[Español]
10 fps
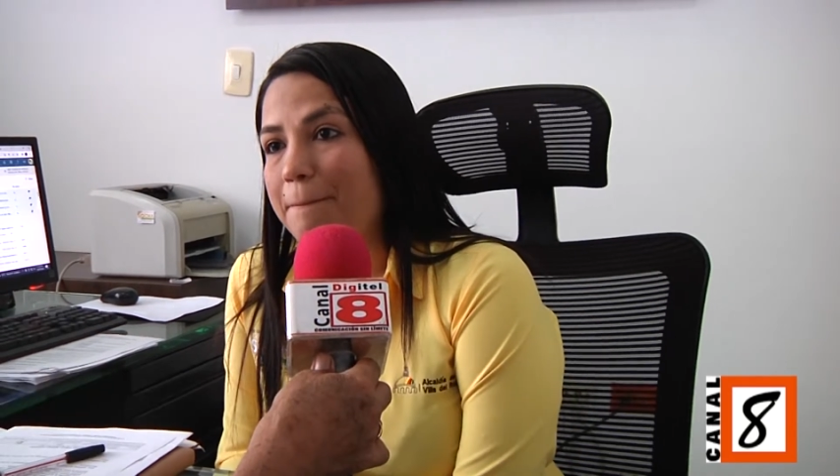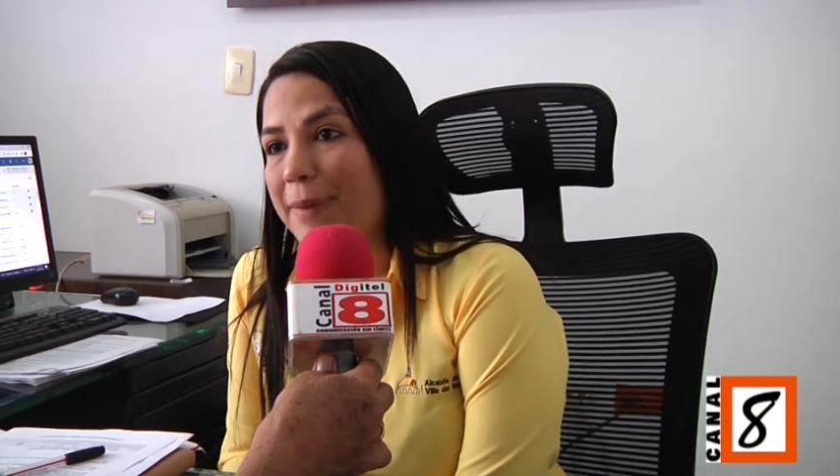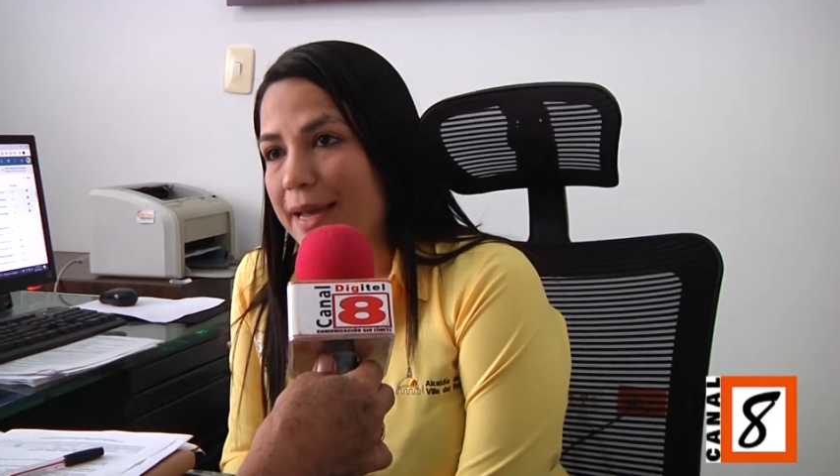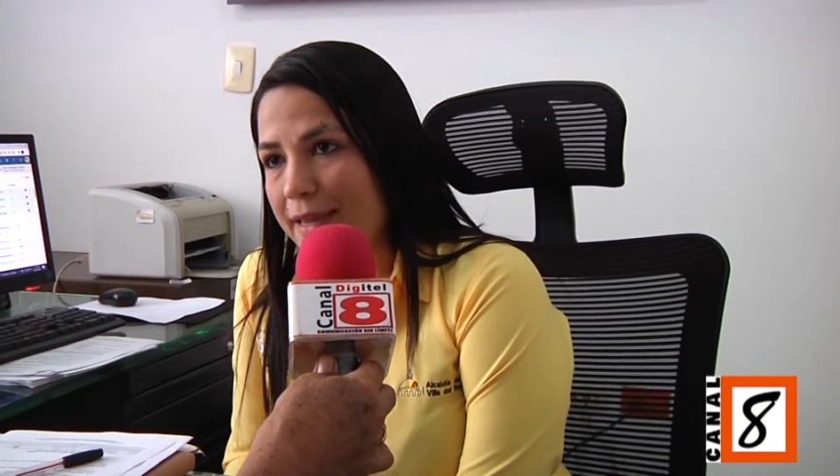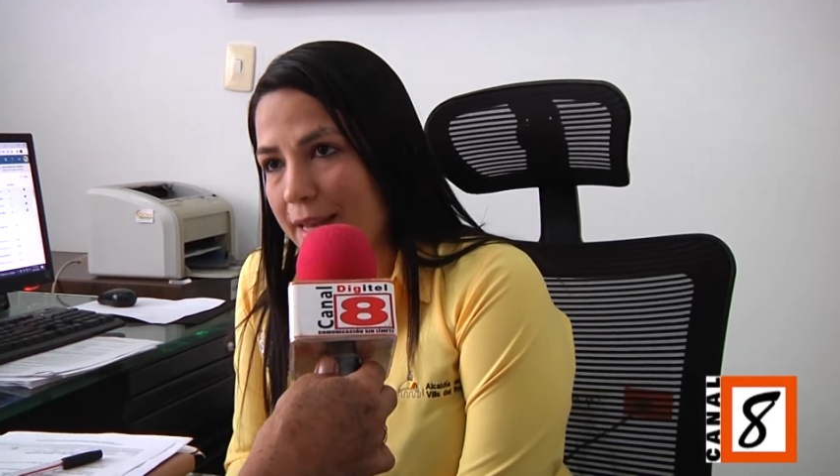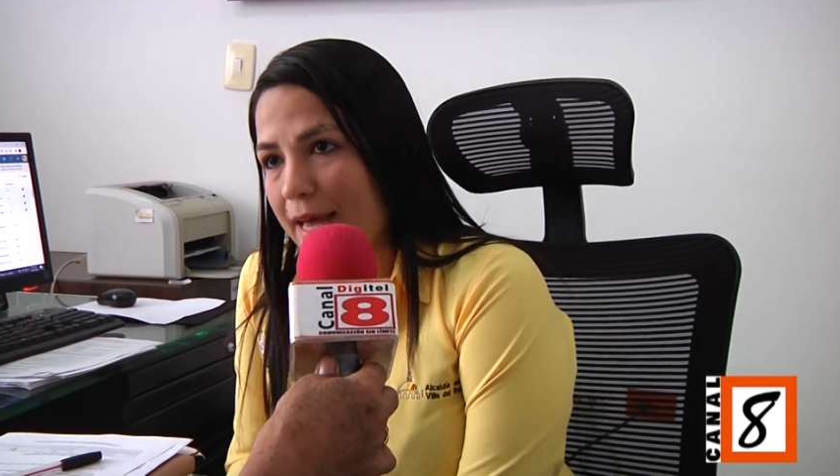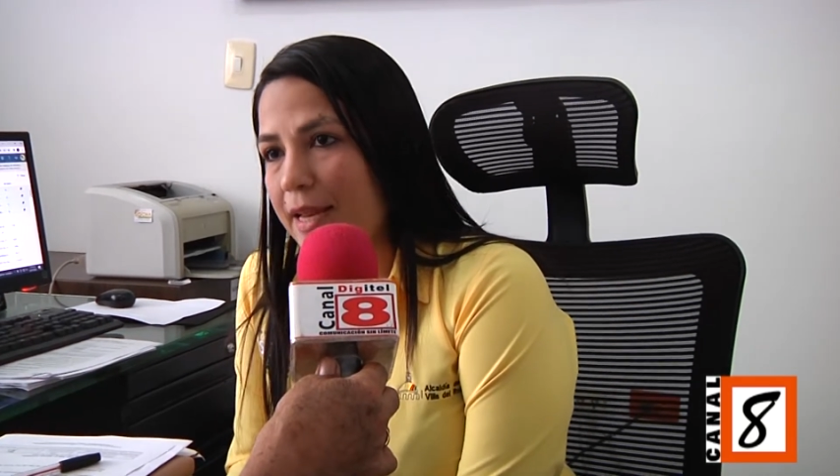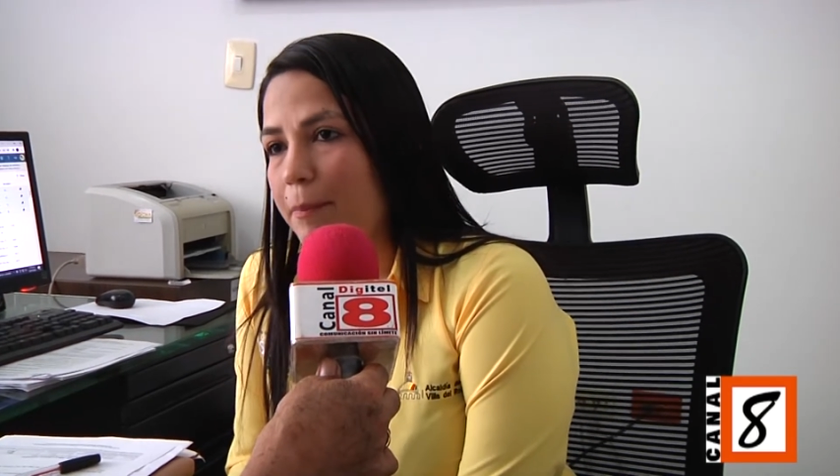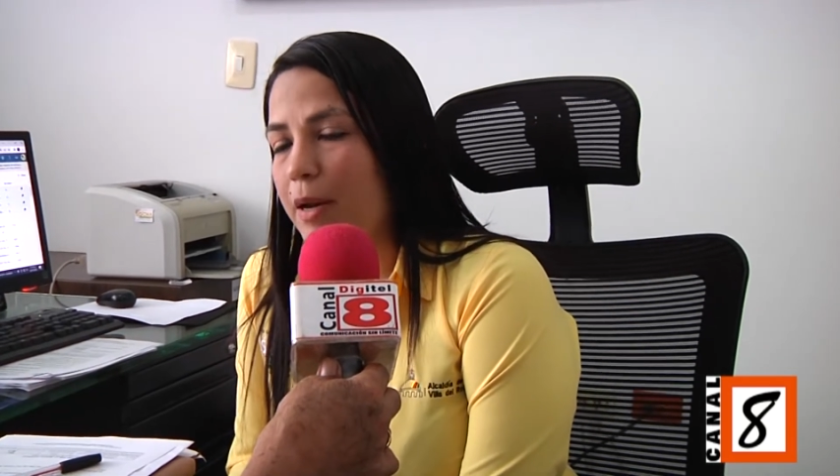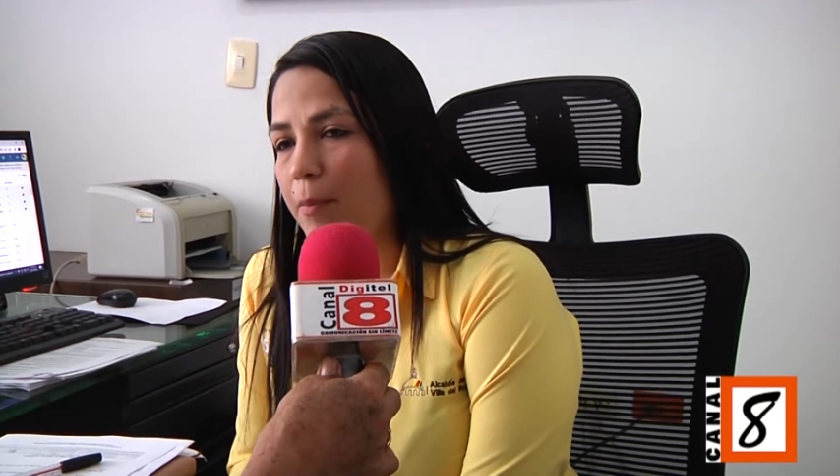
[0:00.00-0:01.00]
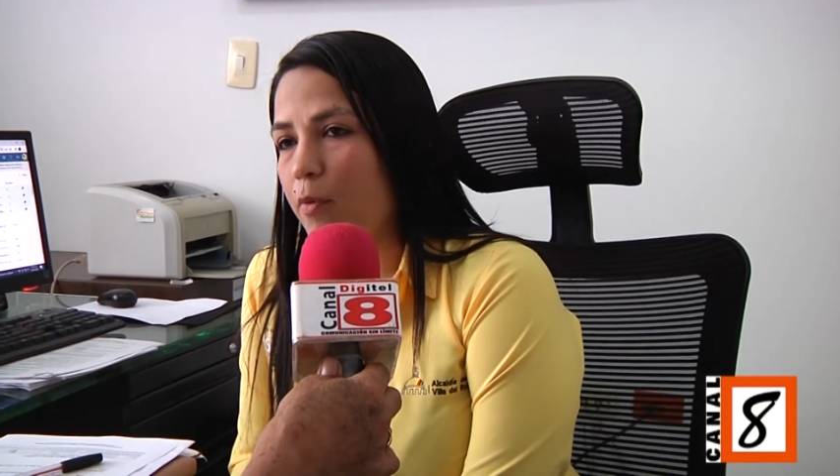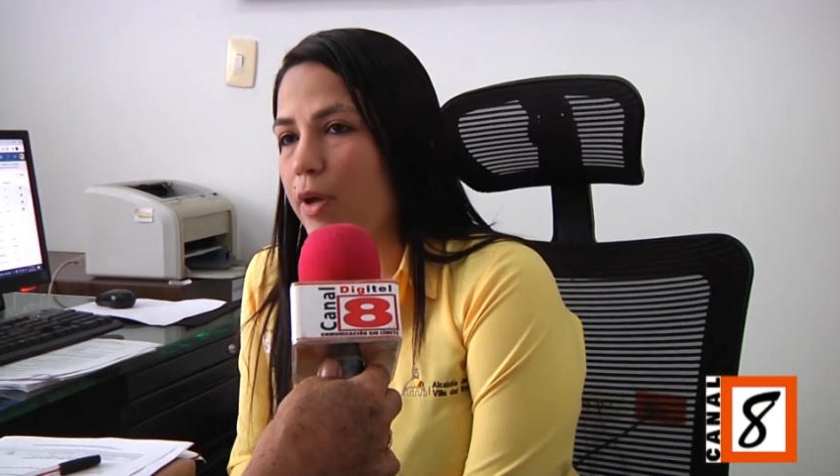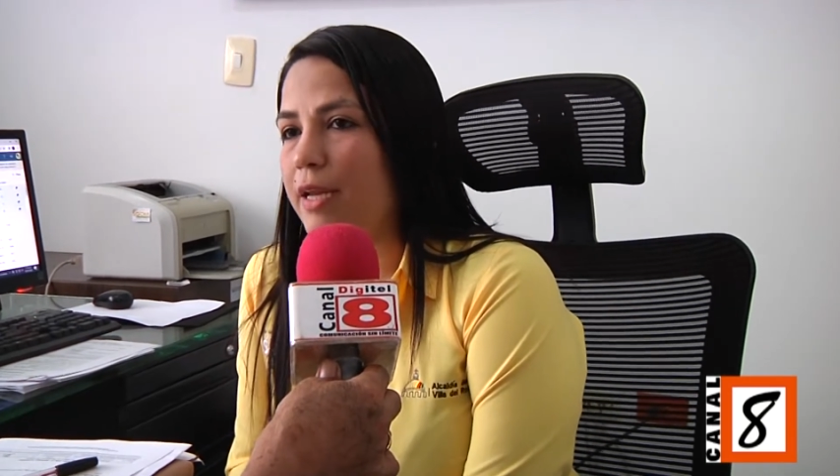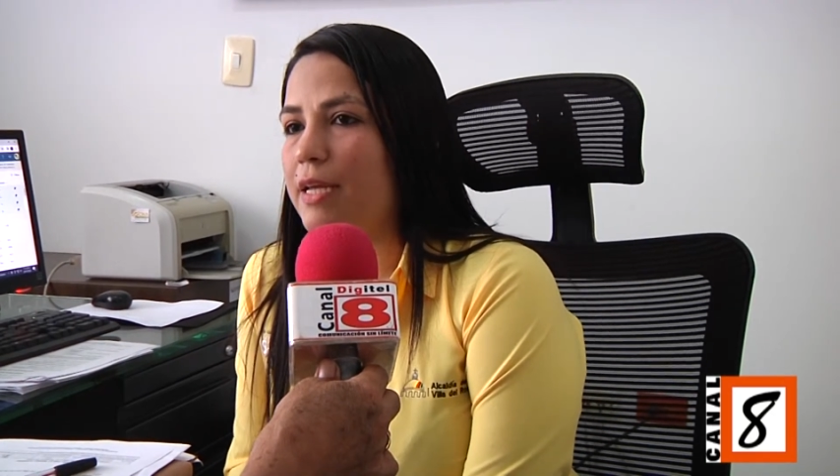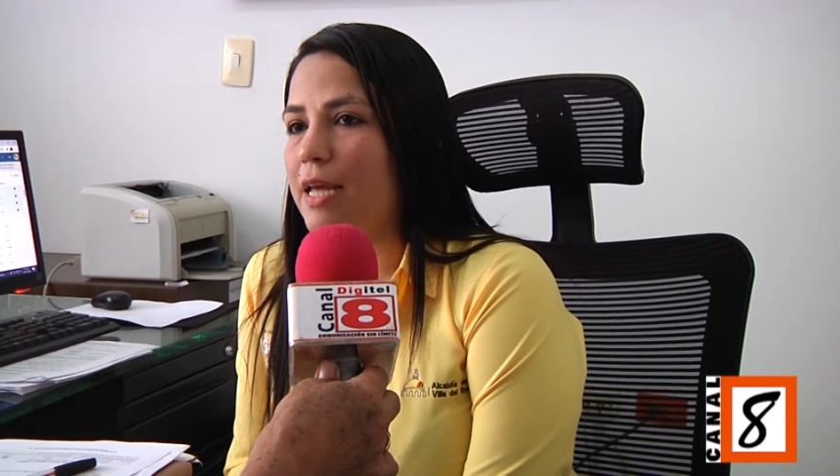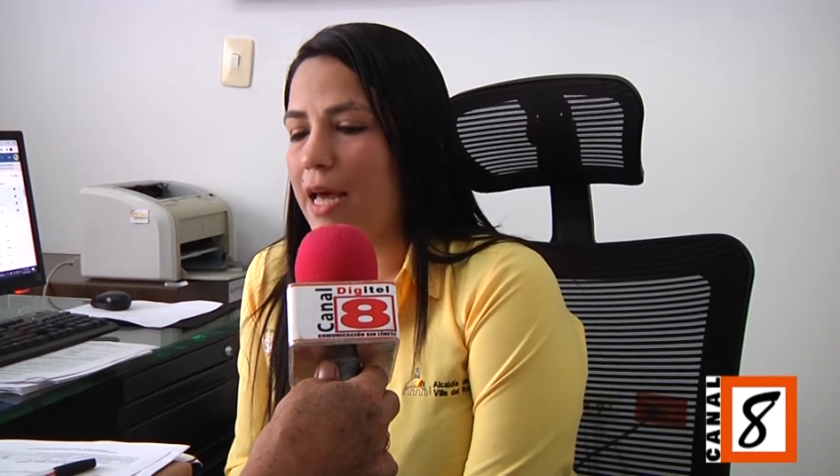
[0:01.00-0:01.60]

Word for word: maquinaria para poder